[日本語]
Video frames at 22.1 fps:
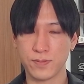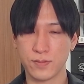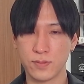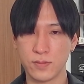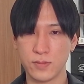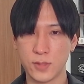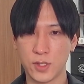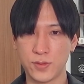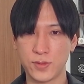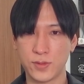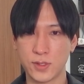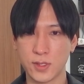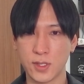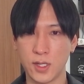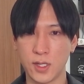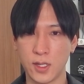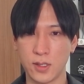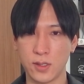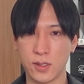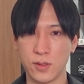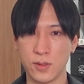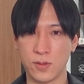まあ、2
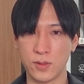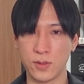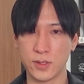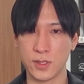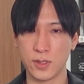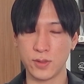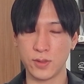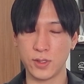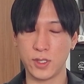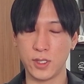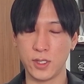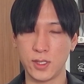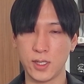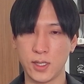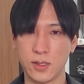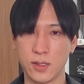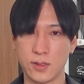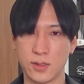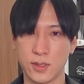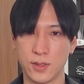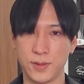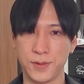日陽線を引いたんで
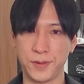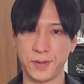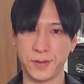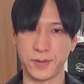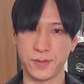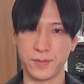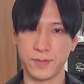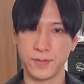すけど、